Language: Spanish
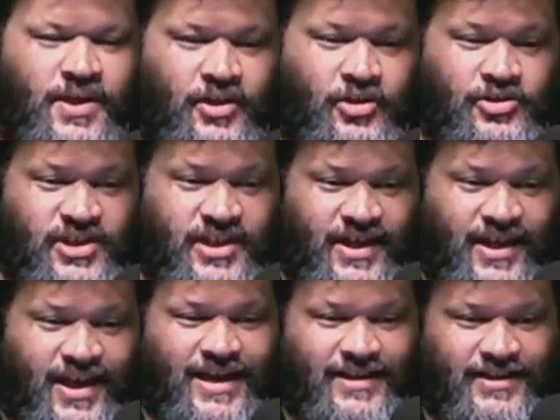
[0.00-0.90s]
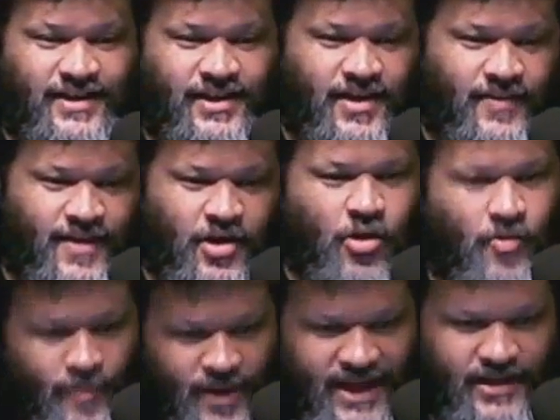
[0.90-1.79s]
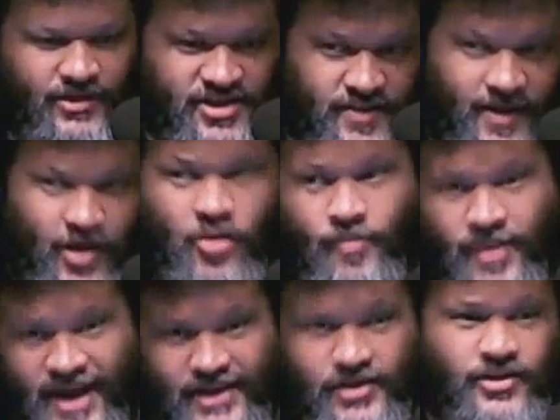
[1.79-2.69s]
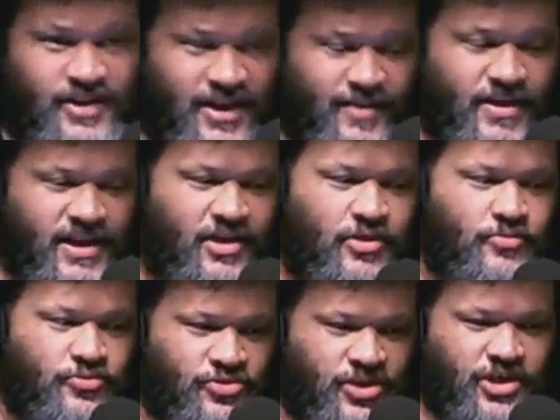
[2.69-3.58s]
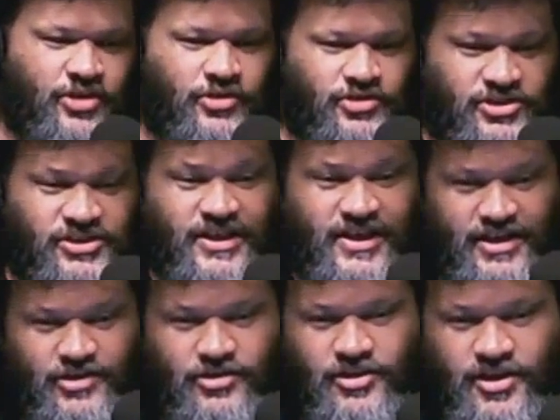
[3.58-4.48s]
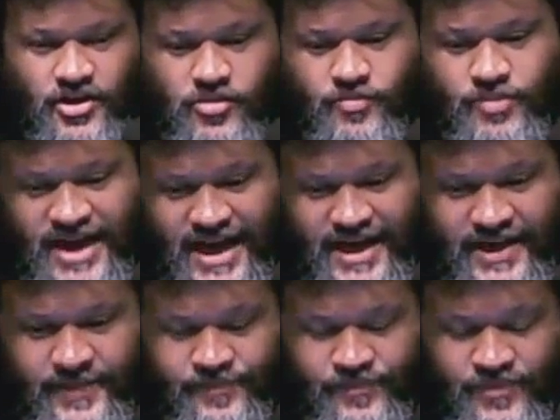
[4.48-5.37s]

Entonces, de qué artista van comprando y si va comprando determinado museo, entonces el resto tiene que comprar.